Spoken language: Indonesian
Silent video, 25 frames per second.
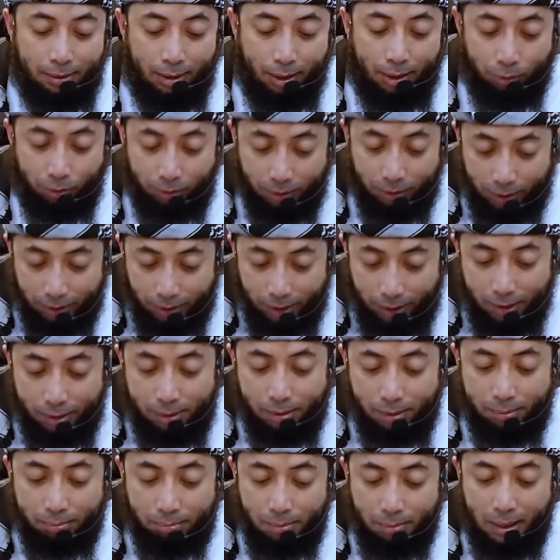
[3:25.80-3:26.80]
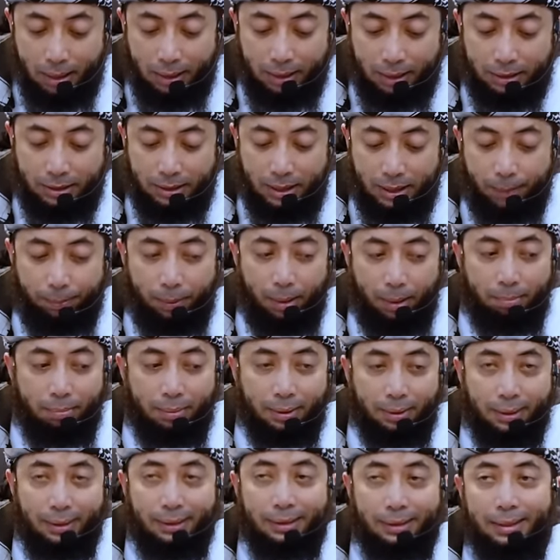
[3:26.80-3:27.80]
Lanjutannya, barang siapa yang
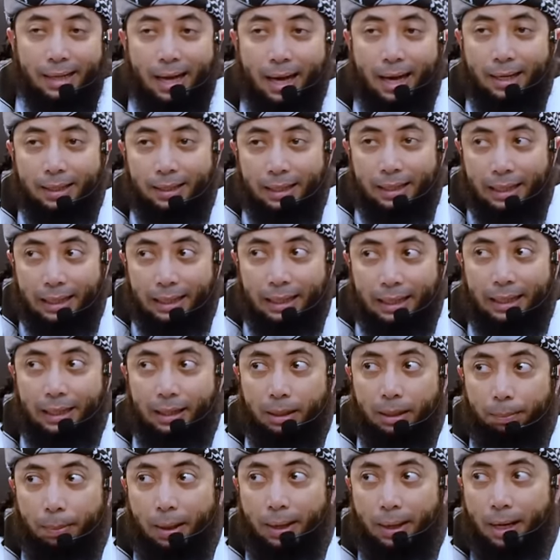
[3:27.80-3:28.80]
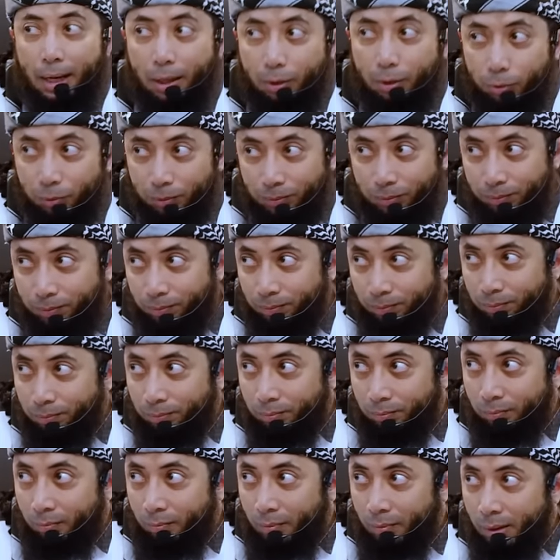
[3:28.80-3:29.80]
merendah diri kepadaku,
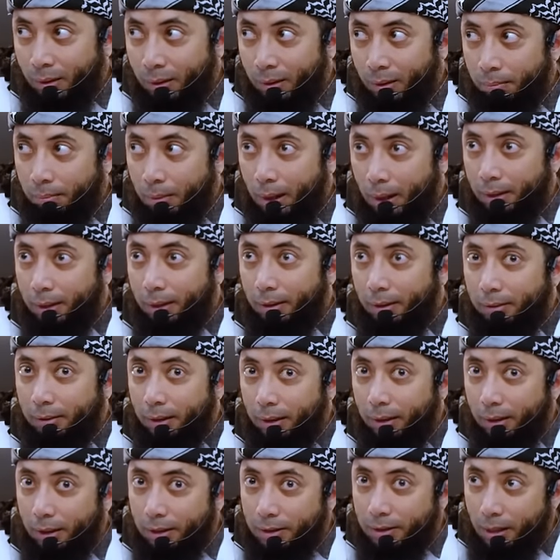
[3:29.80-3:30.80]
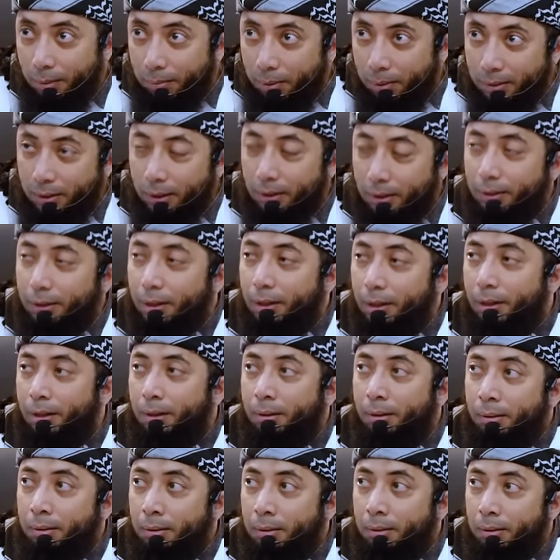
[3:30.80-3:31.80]
makin tinggi jabatannya,
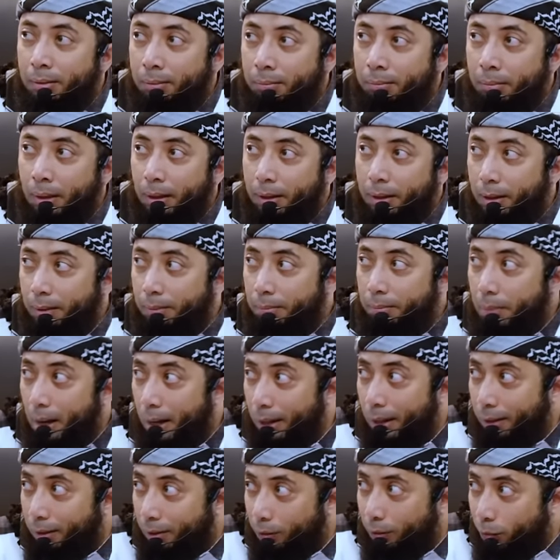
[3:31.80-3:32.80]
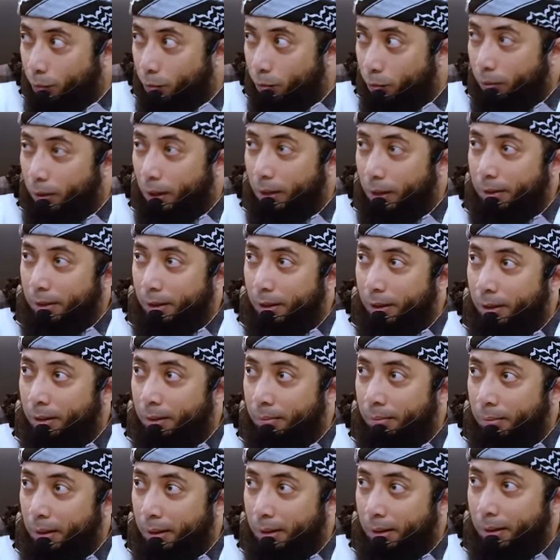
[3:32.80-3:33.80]
makin baik
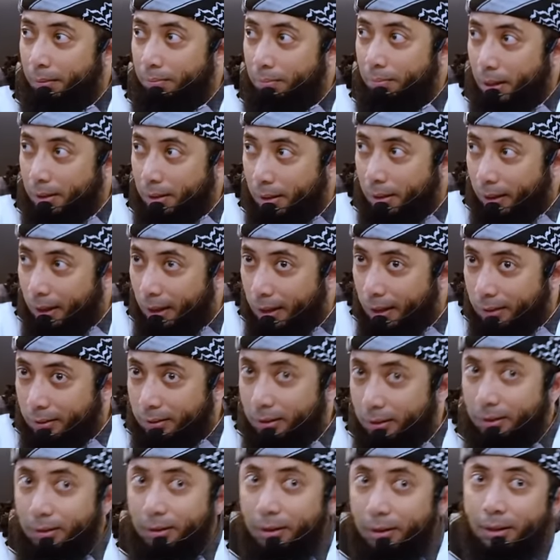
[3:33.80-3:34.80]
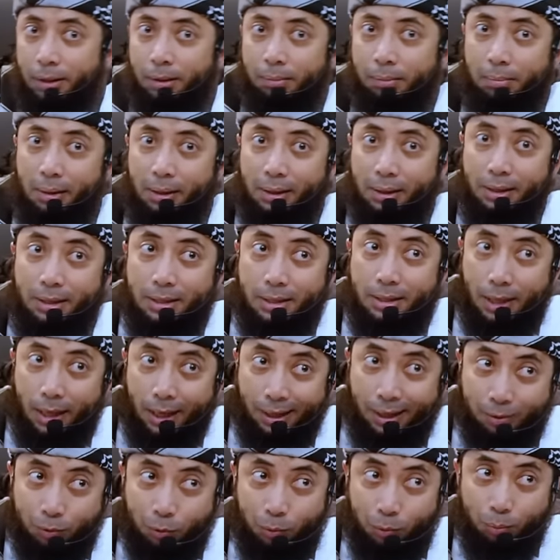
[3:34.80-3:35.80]
kedudukannya, makin banyak hartanya, makin
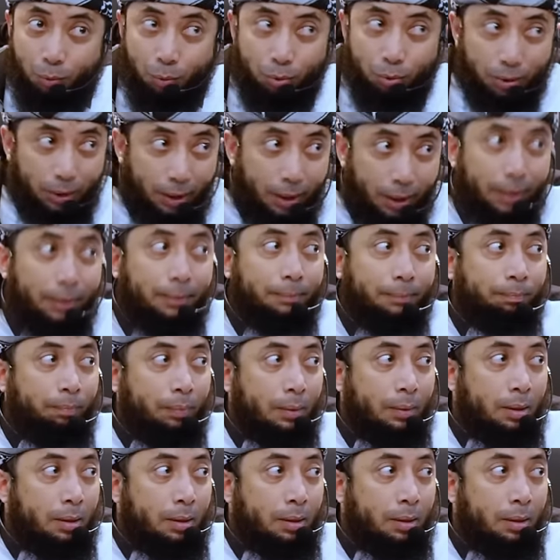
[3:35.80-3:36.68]
sehat tubuhnya,